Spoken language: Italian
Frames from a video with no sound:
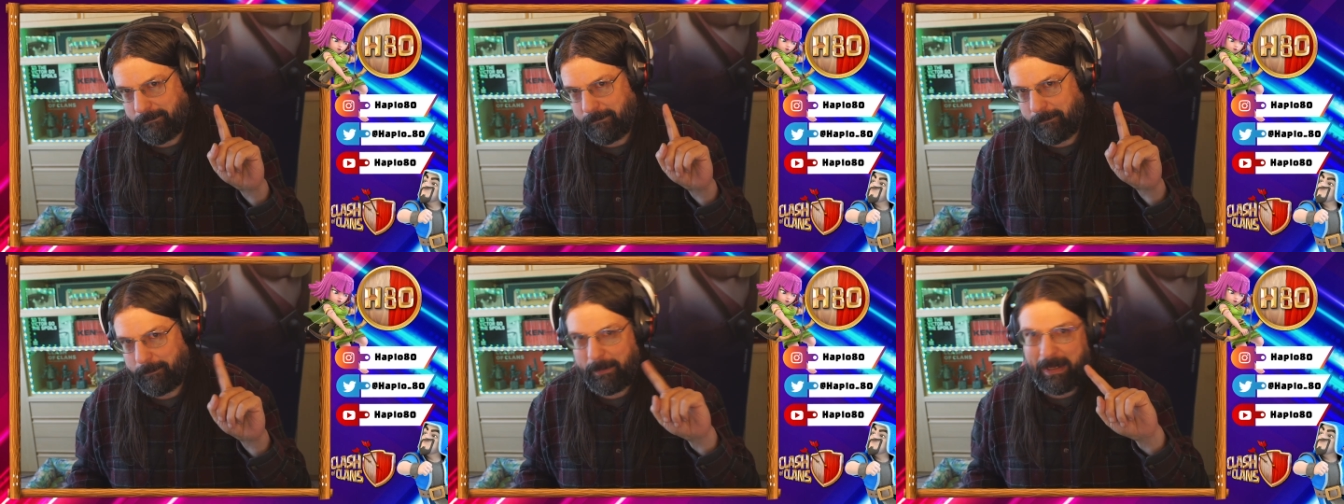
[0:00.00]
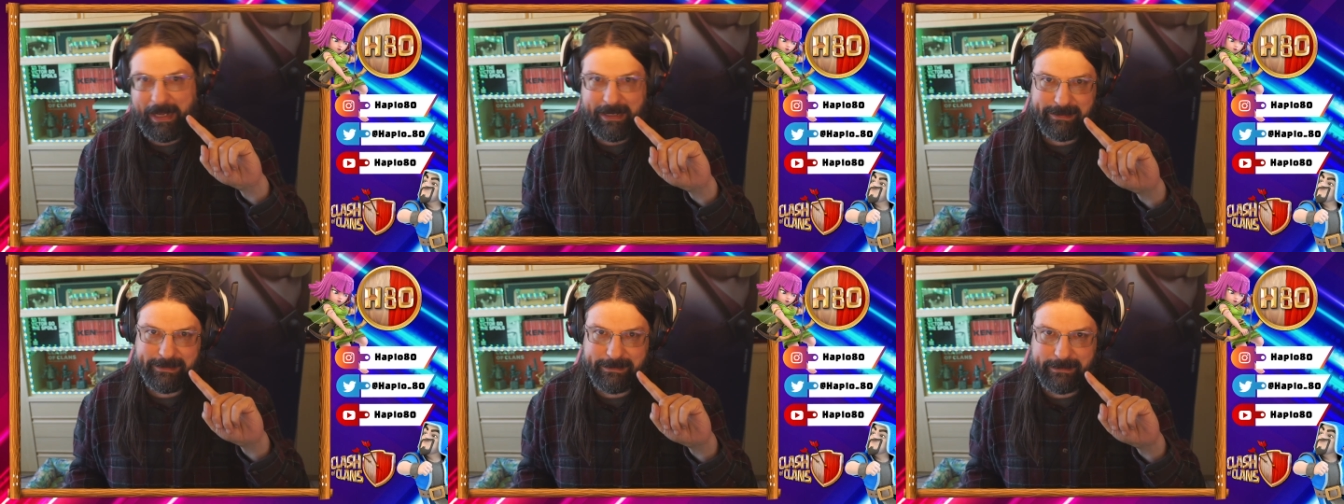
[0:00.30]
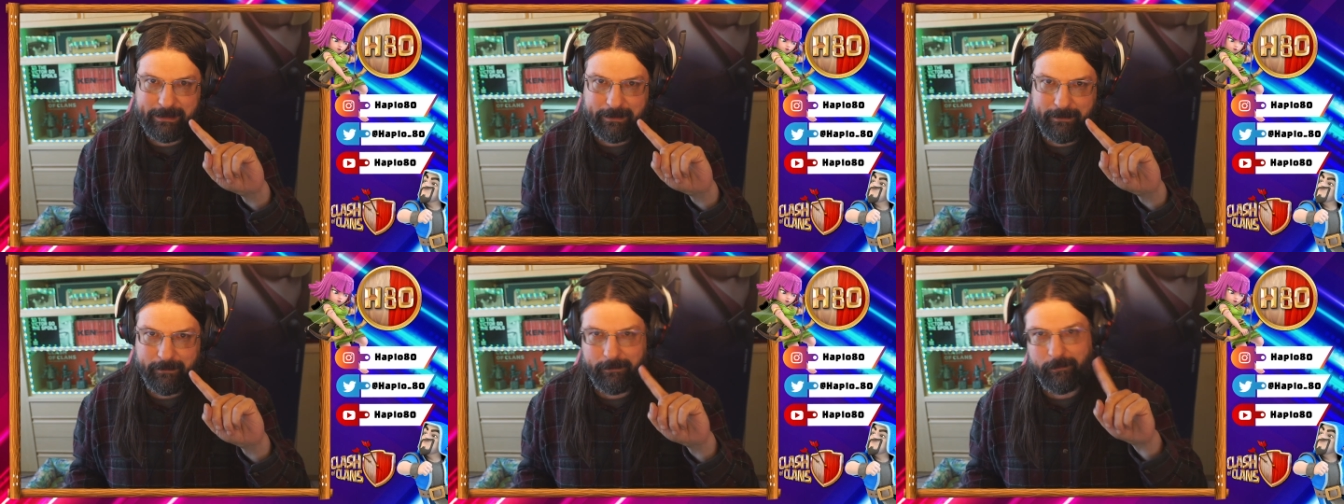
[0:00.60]

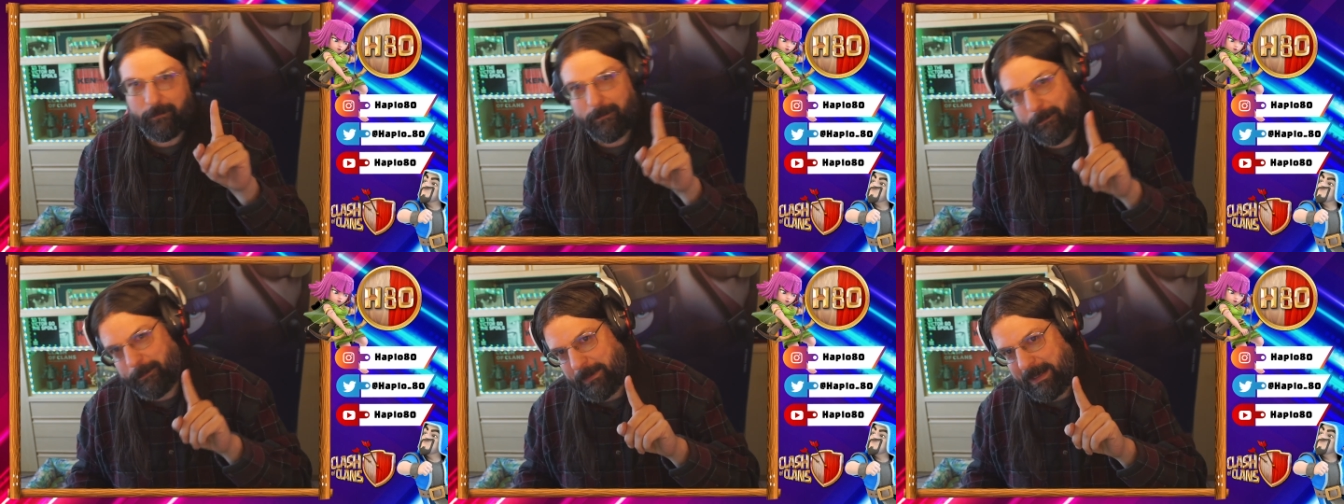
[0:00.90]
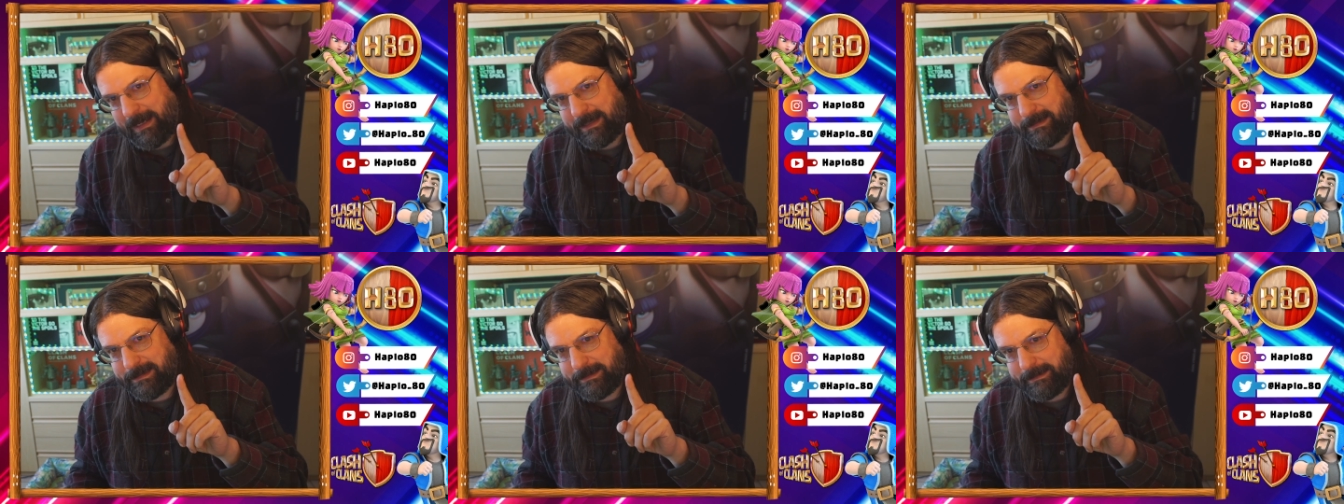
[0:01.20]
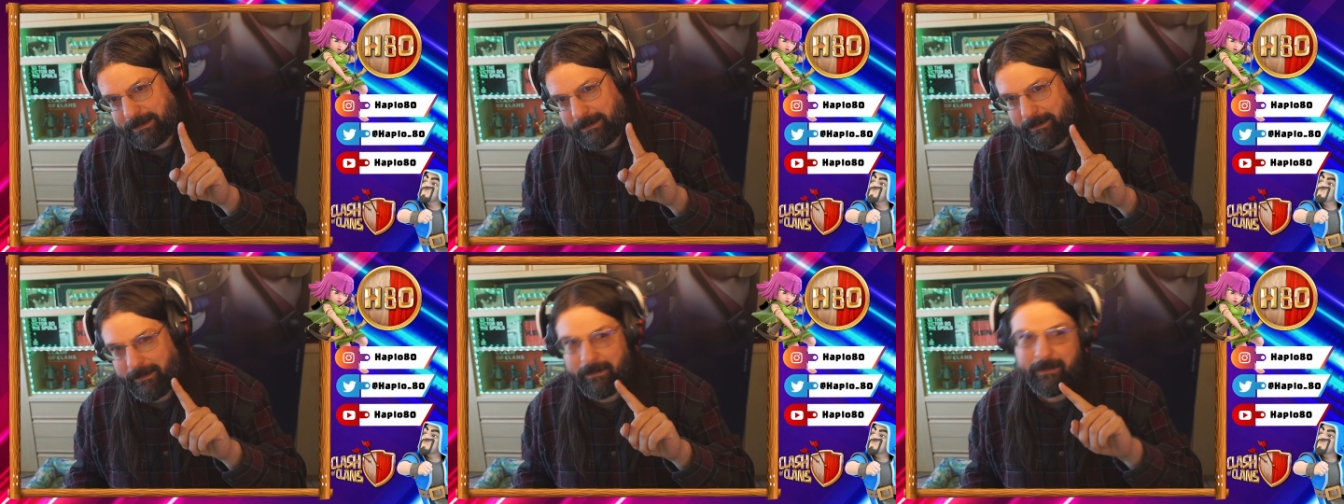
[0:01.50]
Pass, non
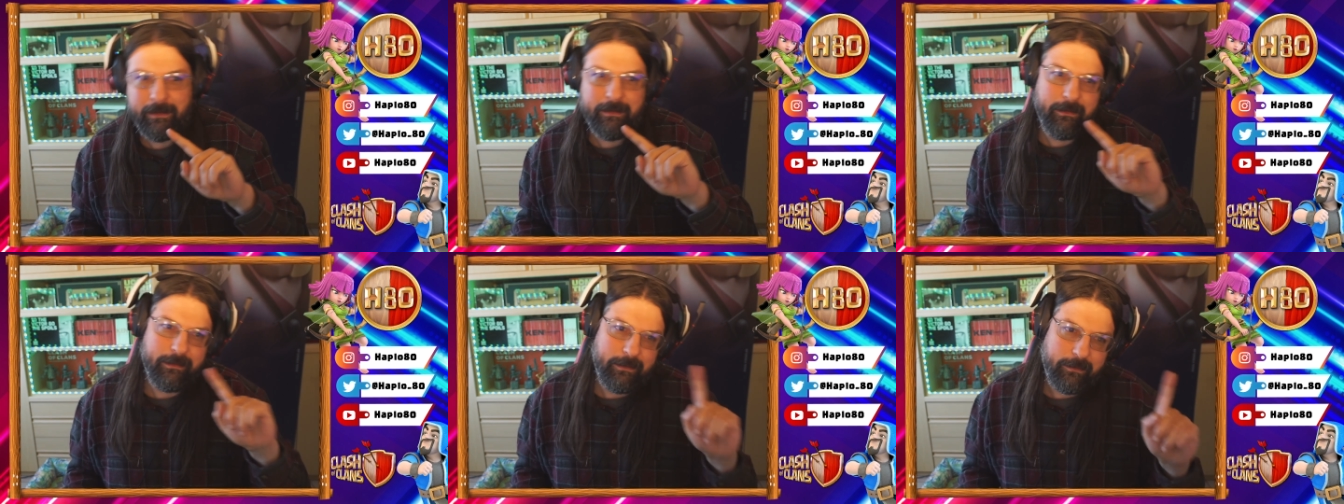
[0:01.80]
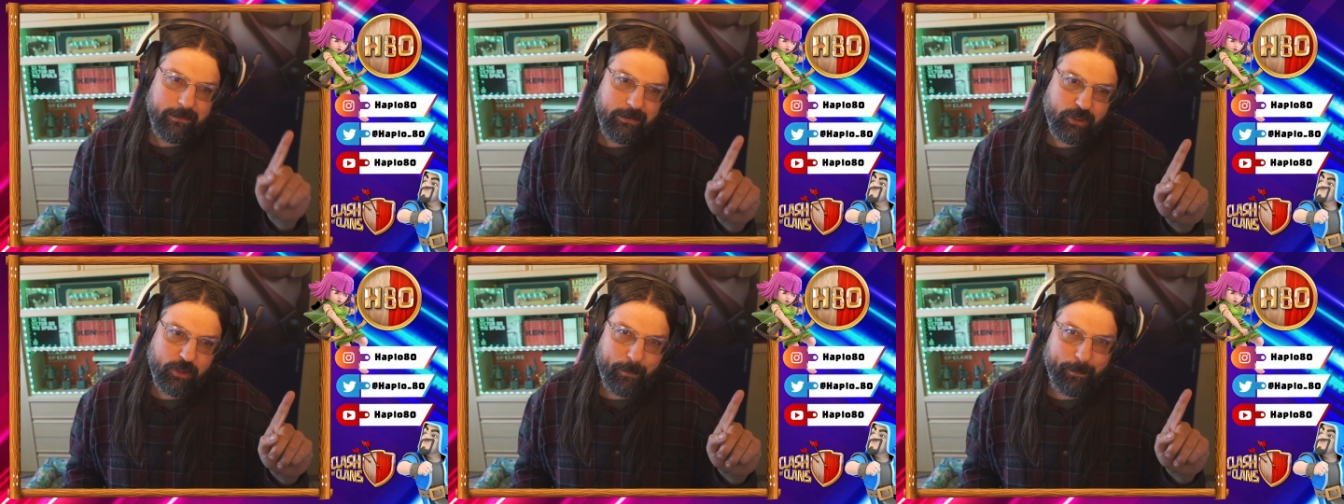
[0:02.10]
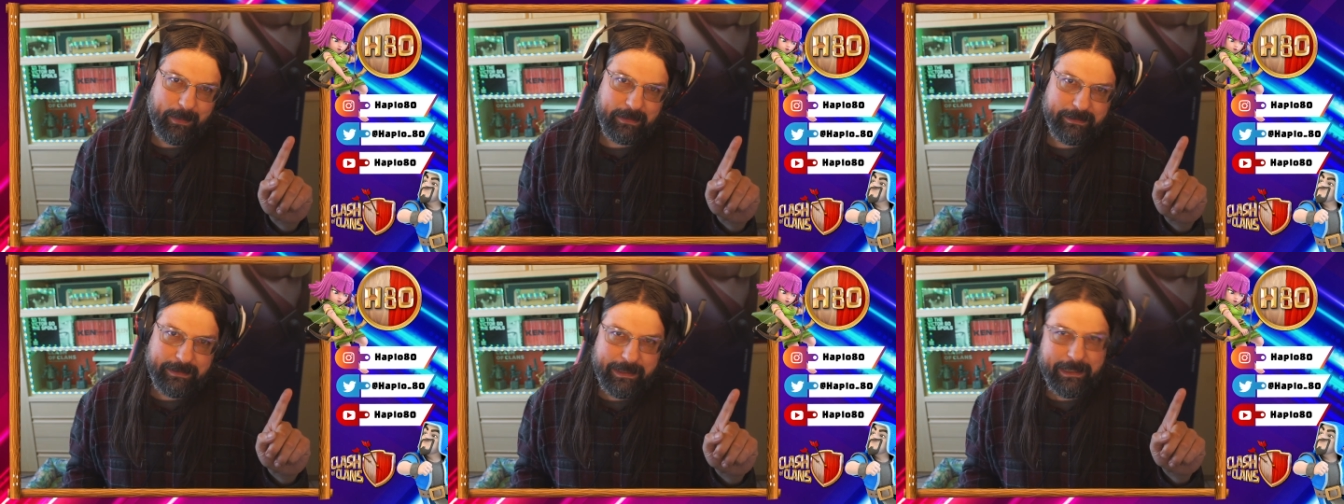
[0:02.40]
pass,
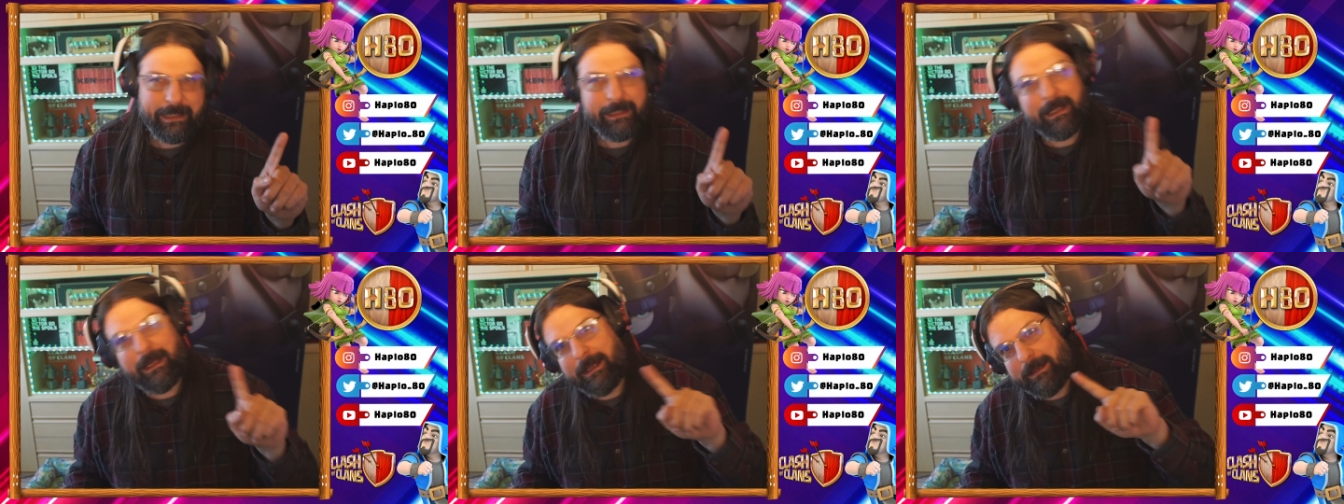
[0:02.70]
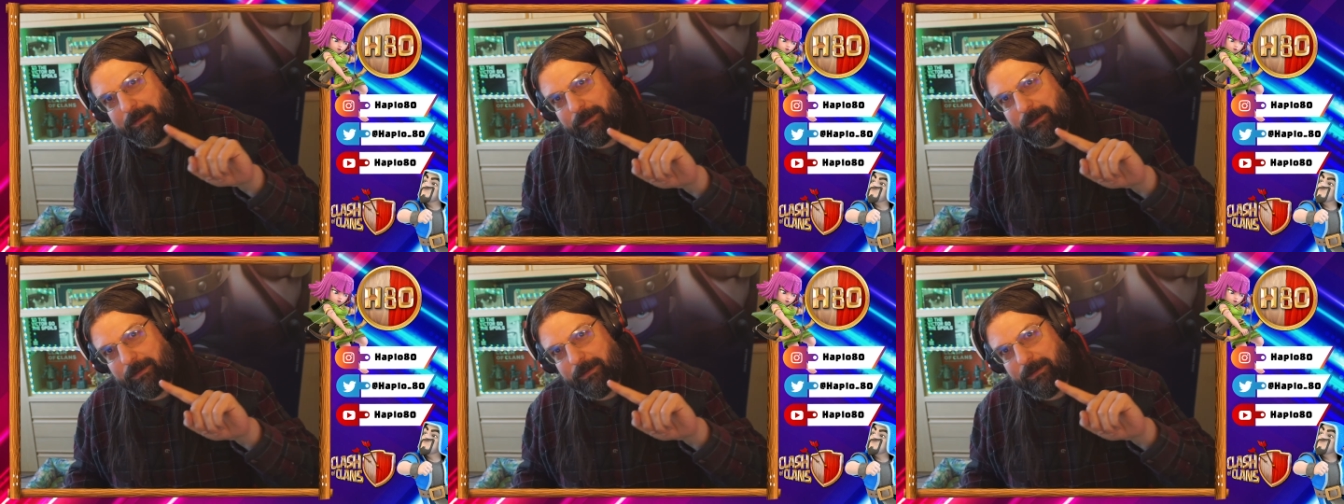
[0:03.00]
scioppatina,